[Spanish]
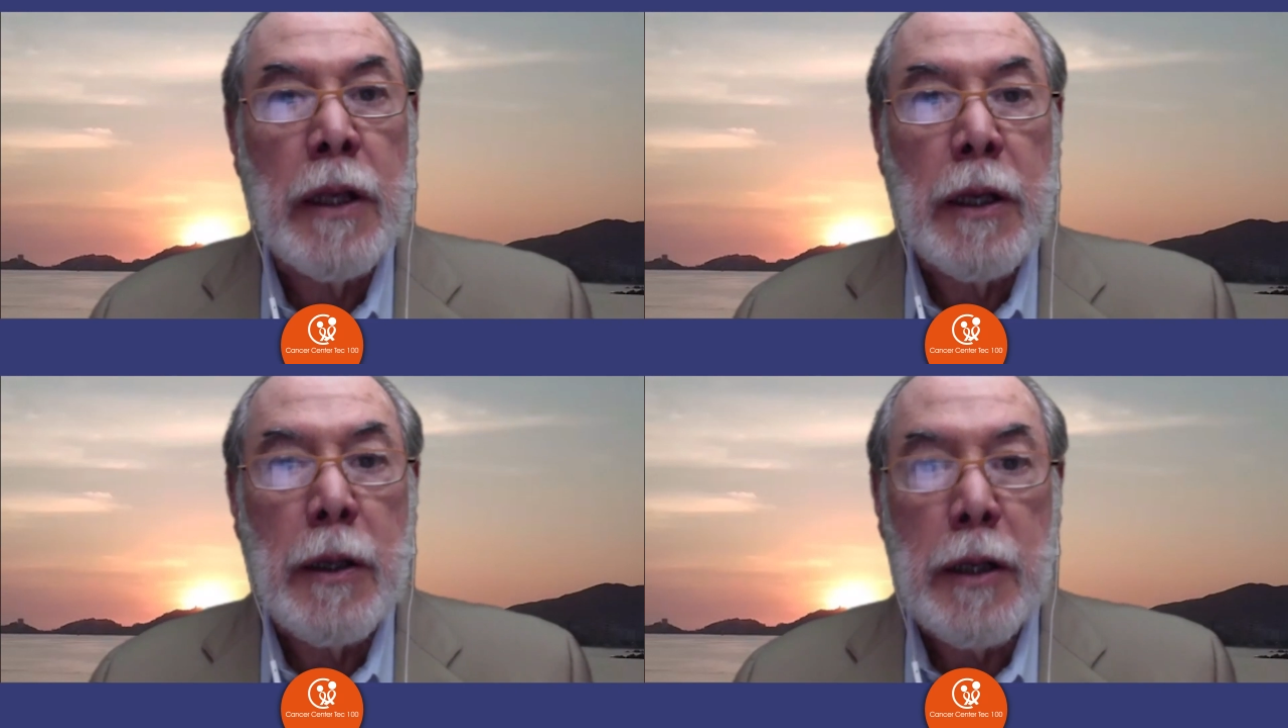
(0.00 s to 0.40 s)

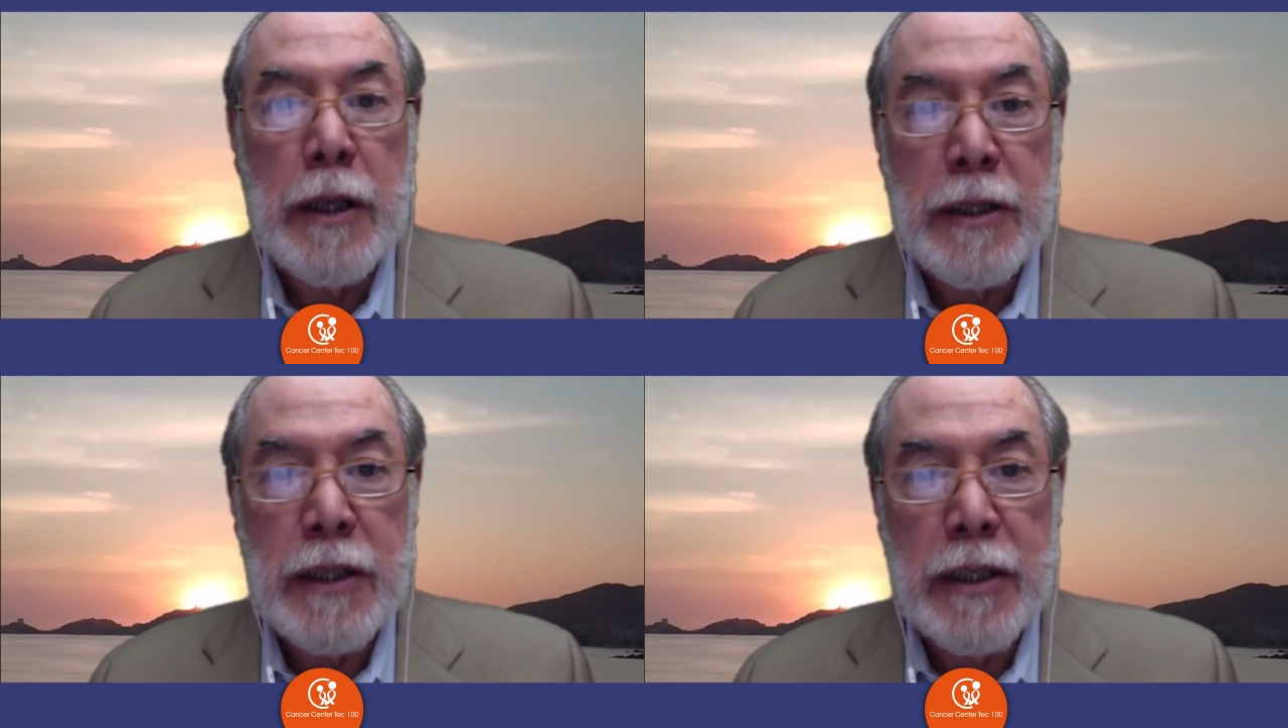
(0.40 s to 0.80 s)
y se
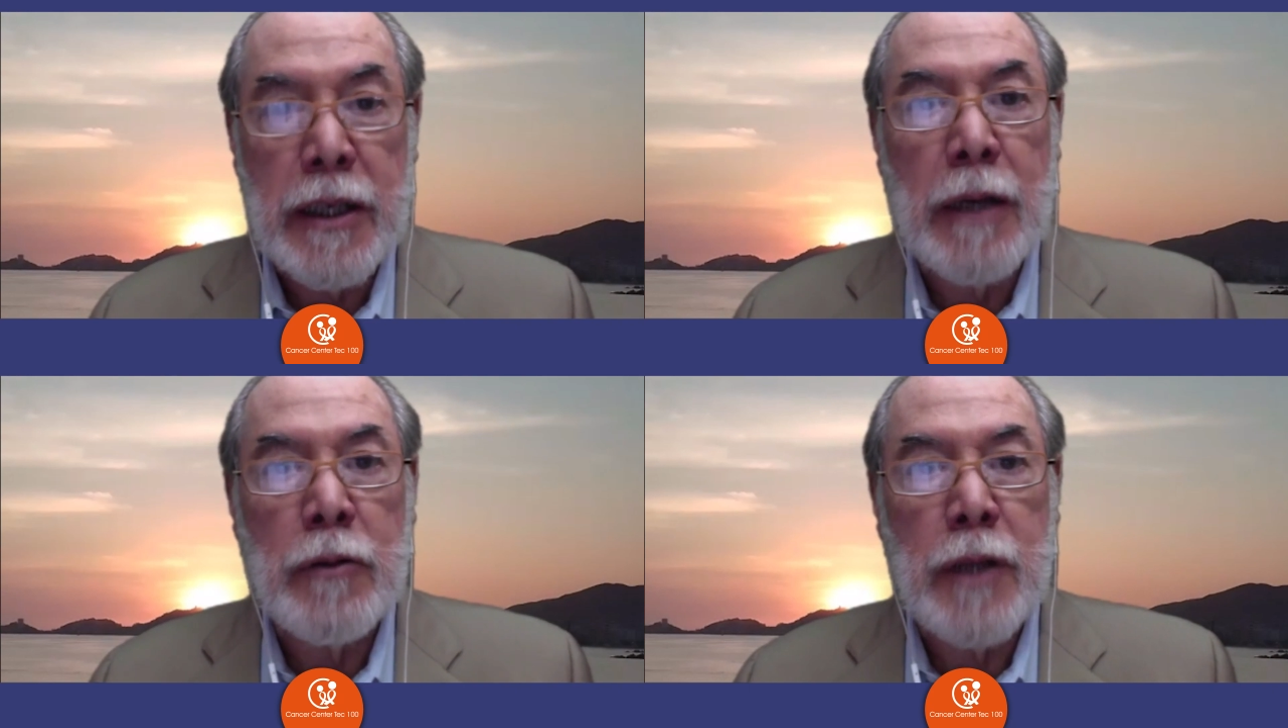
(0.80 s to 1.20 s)
llegue a un
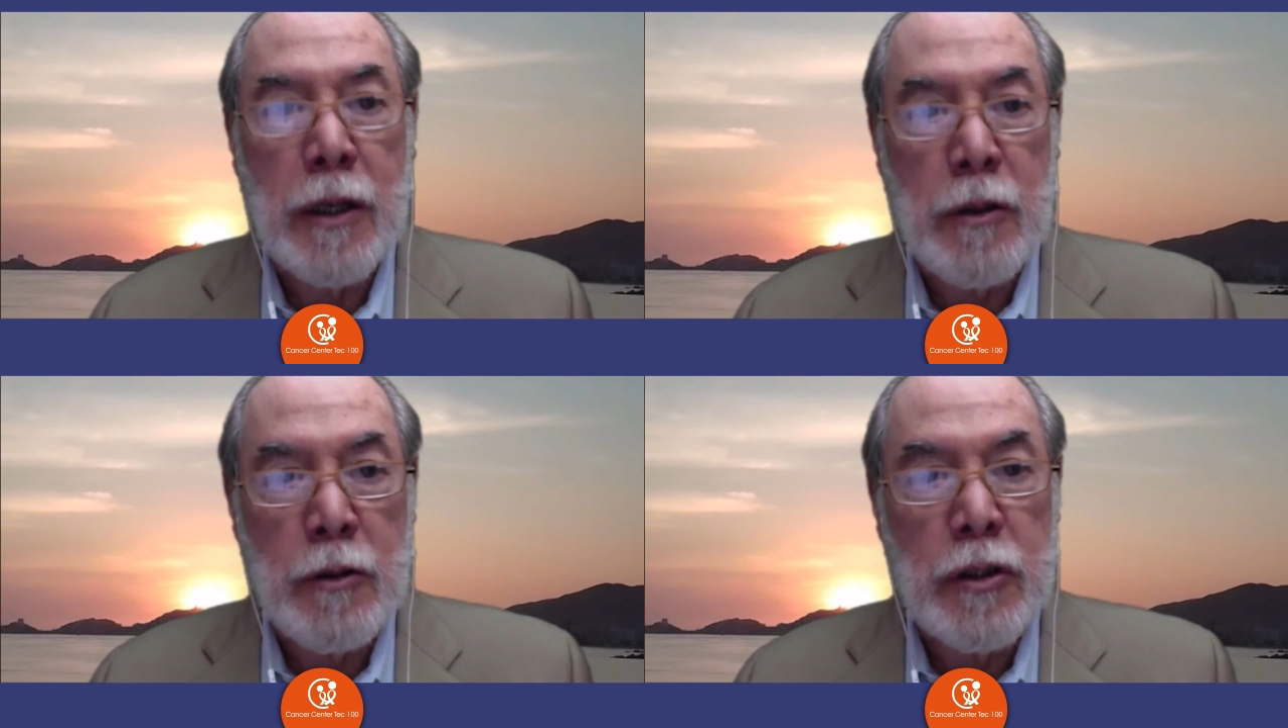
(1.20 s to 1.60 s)

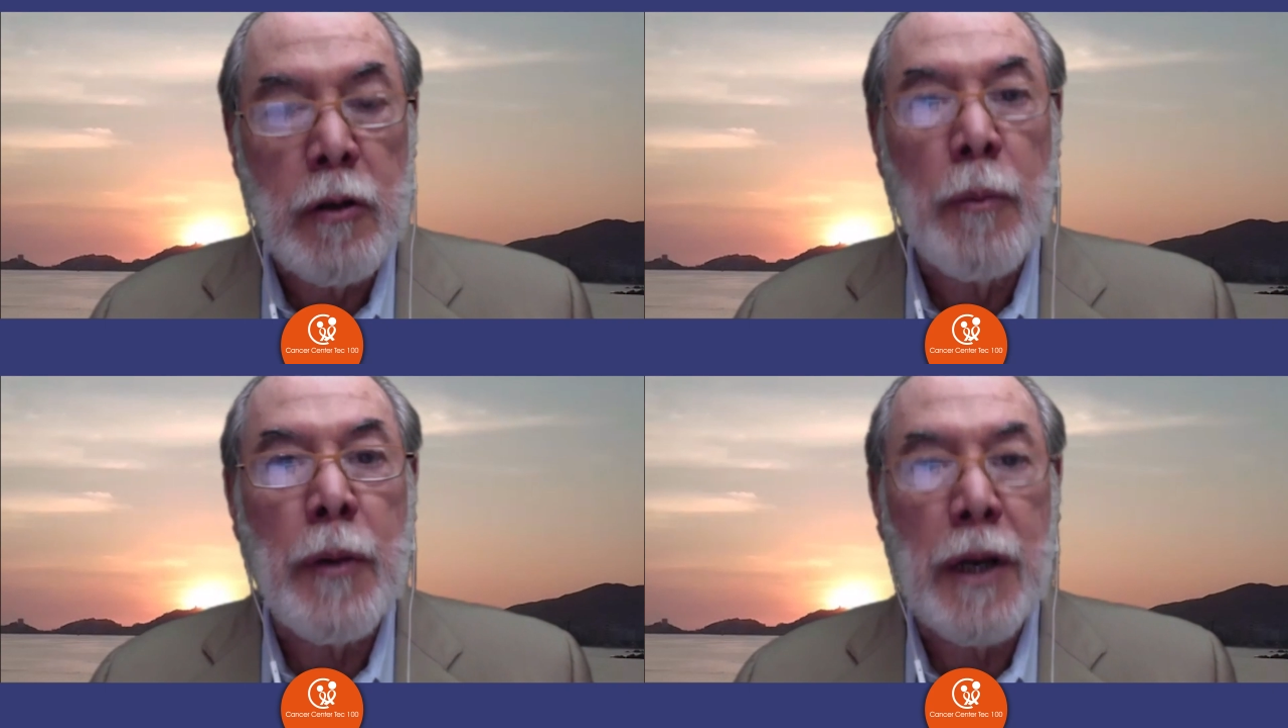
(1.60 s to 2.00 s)
diagnóstico
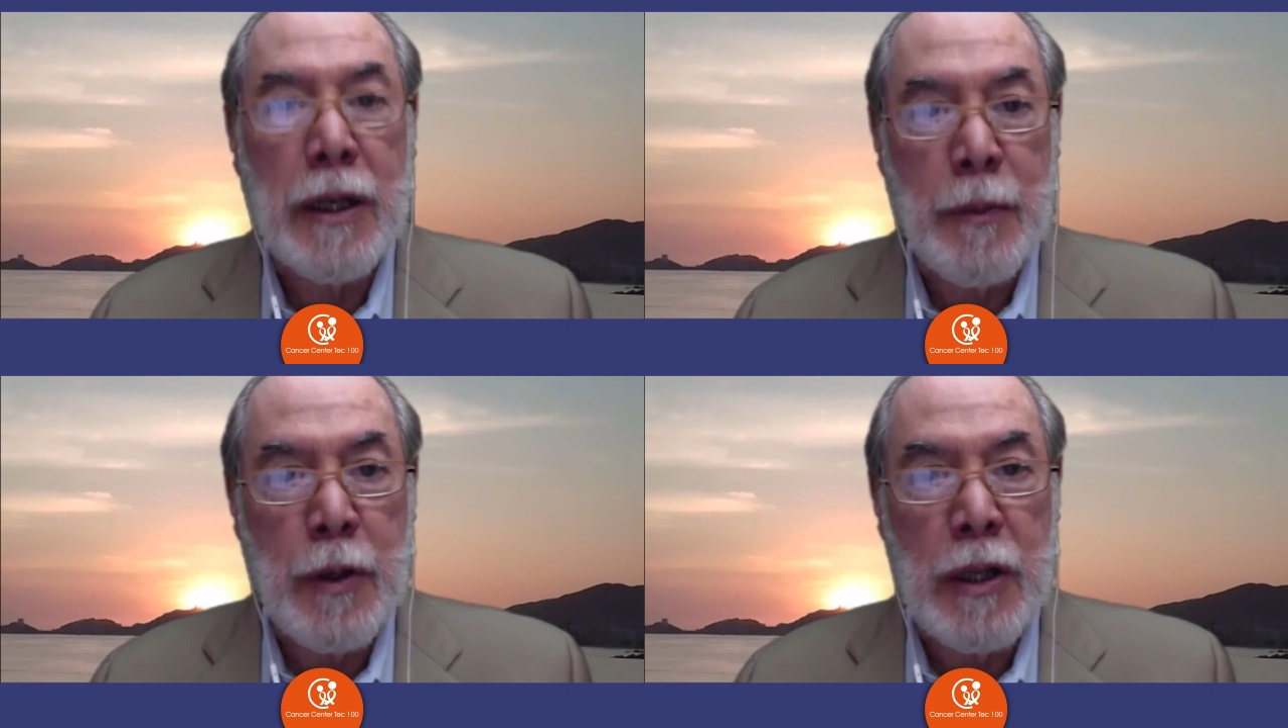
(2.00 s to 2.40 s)
para que
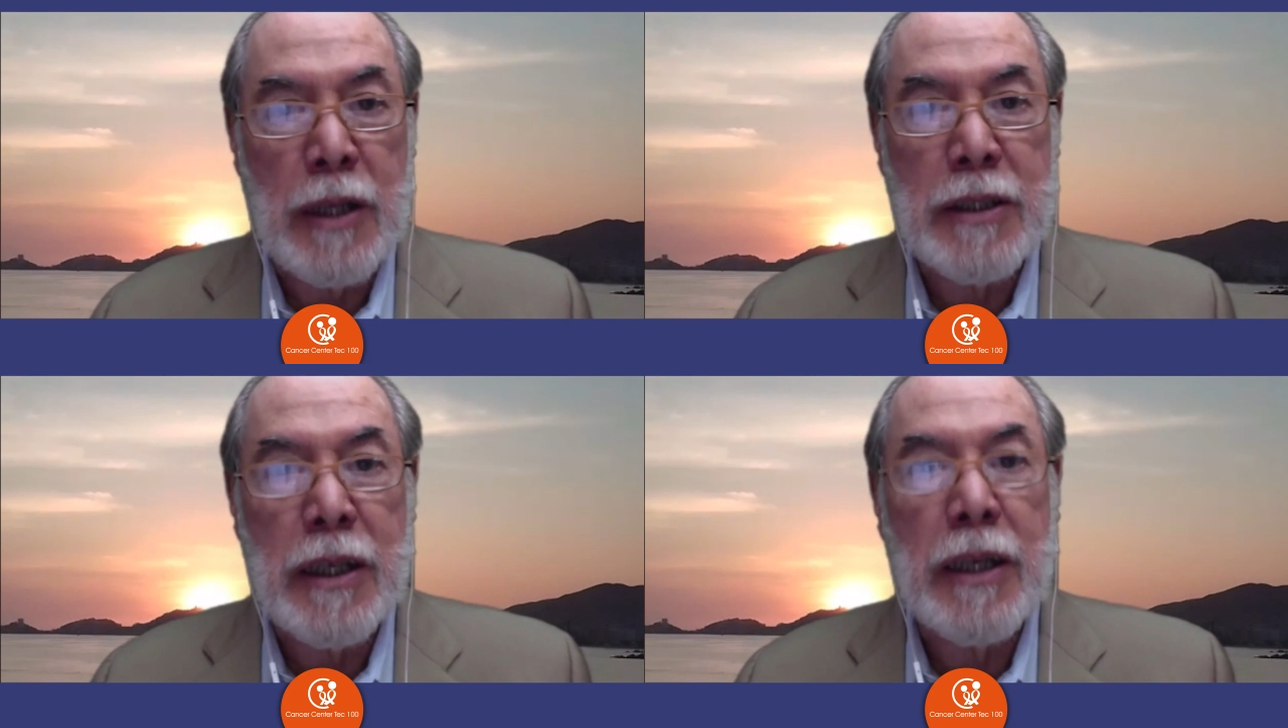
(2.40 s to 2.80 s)
pueda
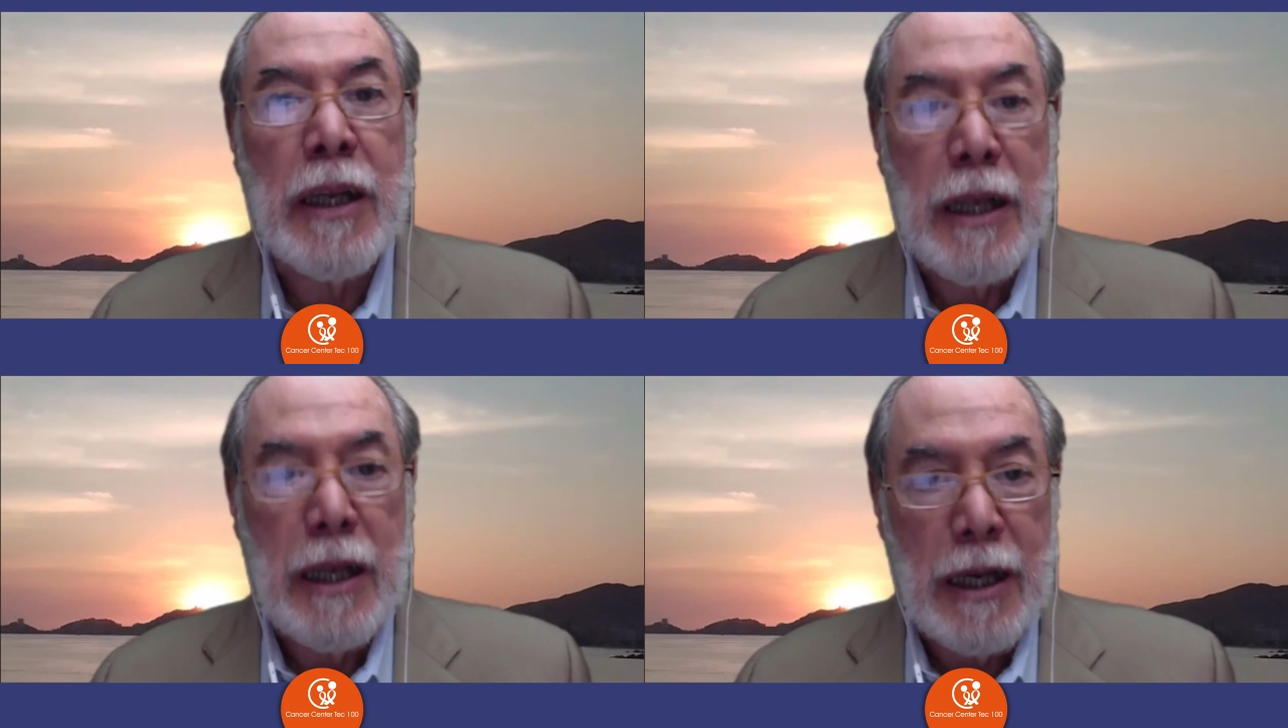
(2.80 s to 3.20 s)
ser
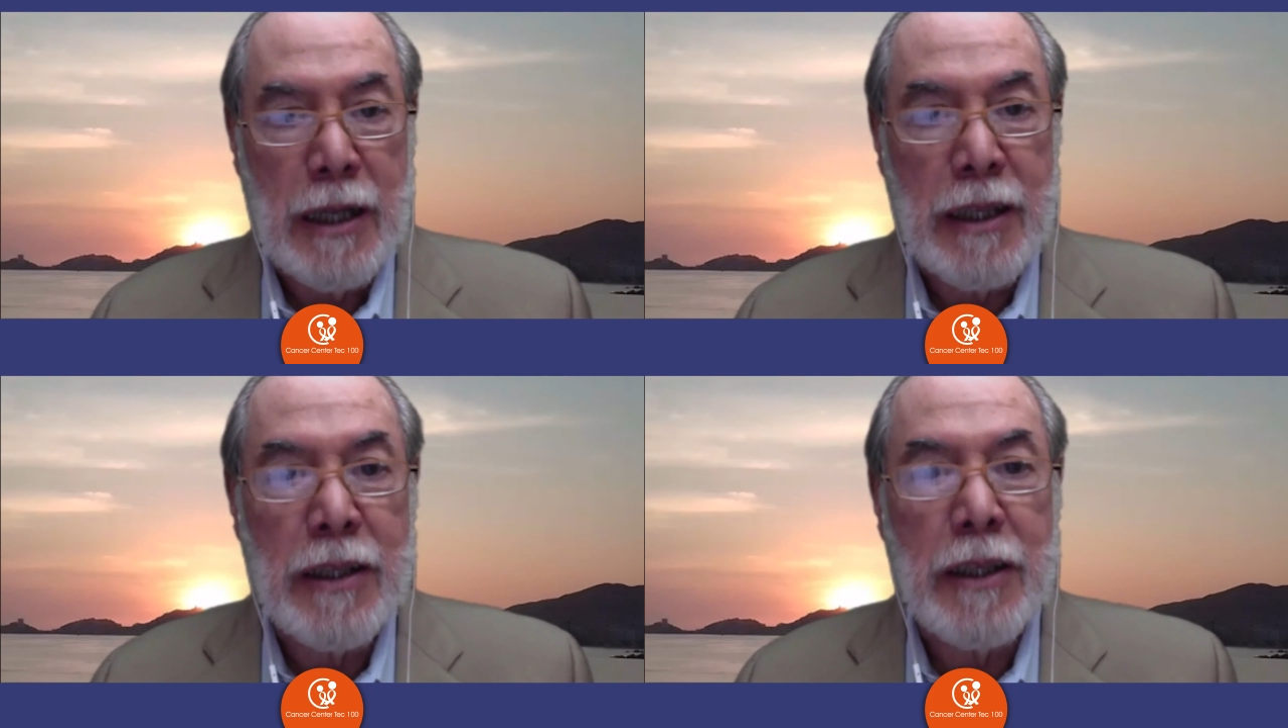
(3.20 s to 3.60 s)

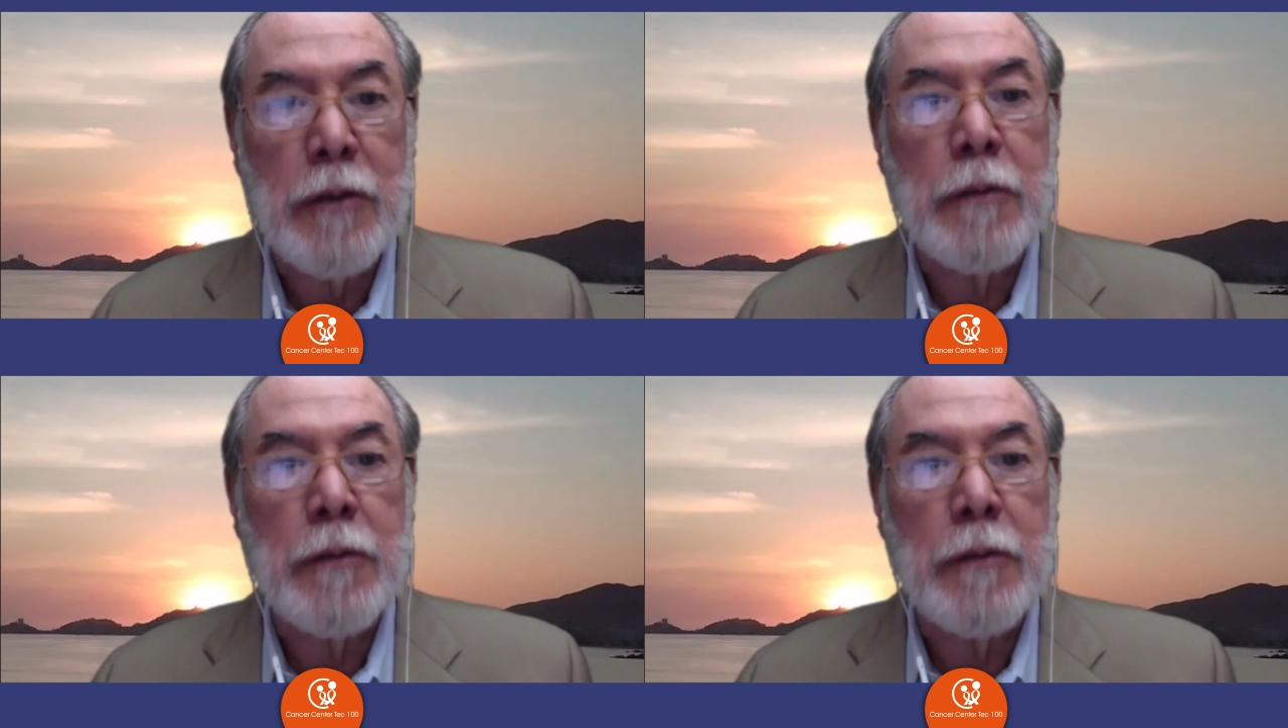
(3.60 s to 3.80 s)
atendido.